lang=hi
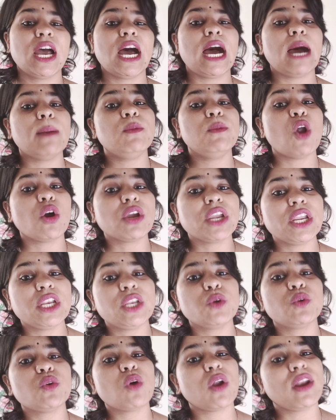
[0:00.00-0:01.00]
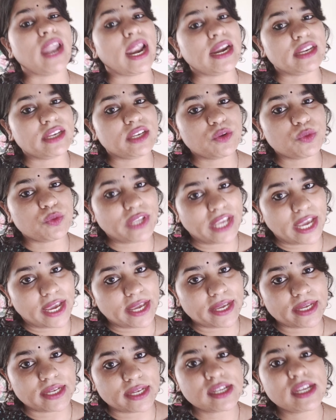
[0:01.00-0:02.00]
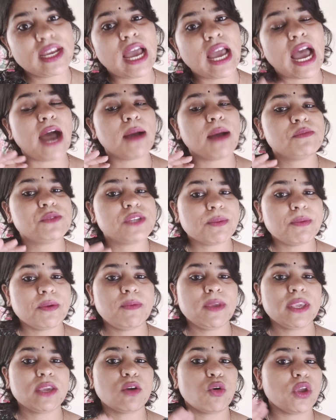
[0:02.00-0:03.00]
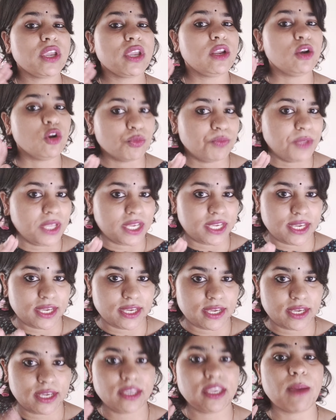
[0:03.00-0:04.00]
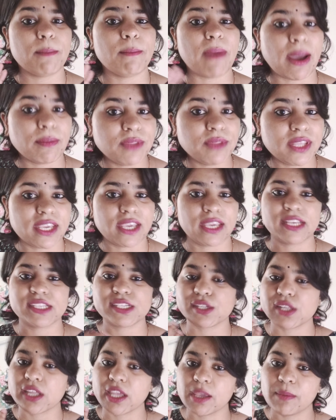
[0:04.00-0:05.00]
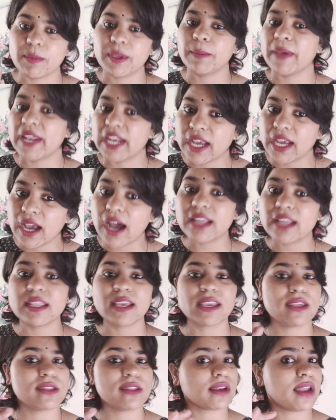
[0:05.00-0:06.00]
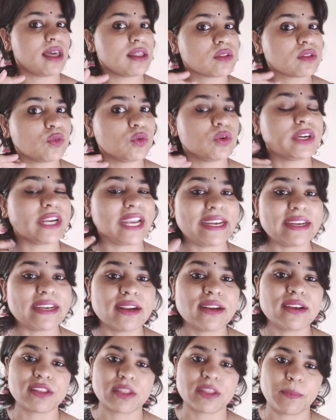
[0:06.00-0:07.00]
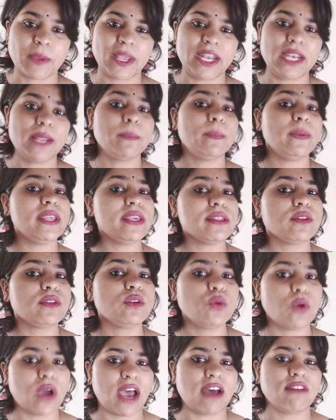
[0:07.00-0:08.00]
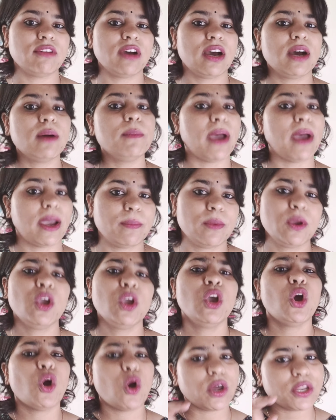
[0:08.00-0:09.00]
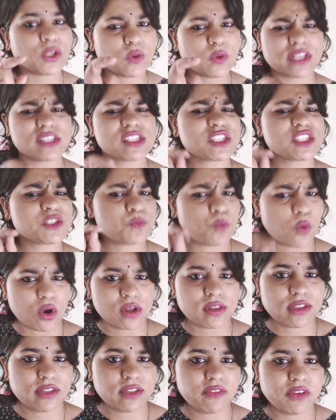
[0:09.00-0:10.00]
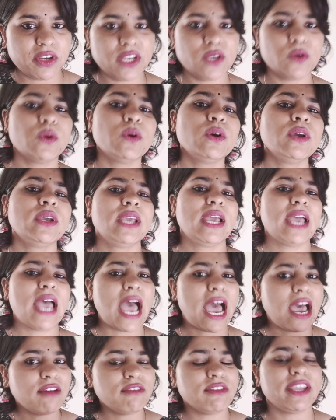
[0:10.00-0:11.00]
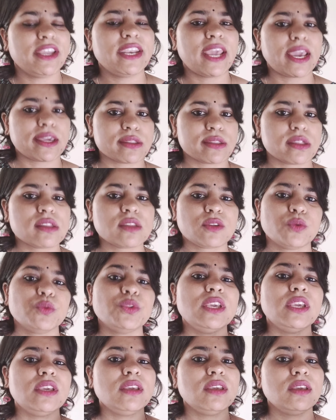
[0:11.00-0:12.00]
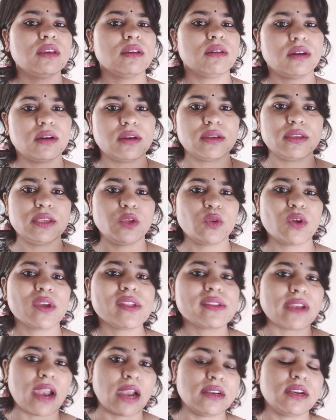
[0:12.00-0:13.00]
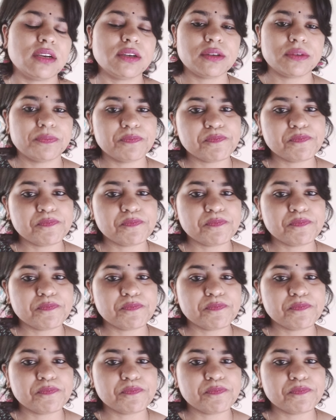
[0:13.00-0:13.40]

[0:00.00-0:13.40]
अब लॉन्गिट्यूड और लैटिट्यूड क्या है आप जब भी कोई ग्लोब देखेंगे या मैप देखेंगे जैसा कि मैंने पहले कहा था कि इस क्लास को अटेंड करने से पहले प्लीज़ डू हैव अ मैप और यू कैन जस्ट पॉज दी वीडियो हैव एन एक्सेस टू दी यू नो स्टैंडर्ड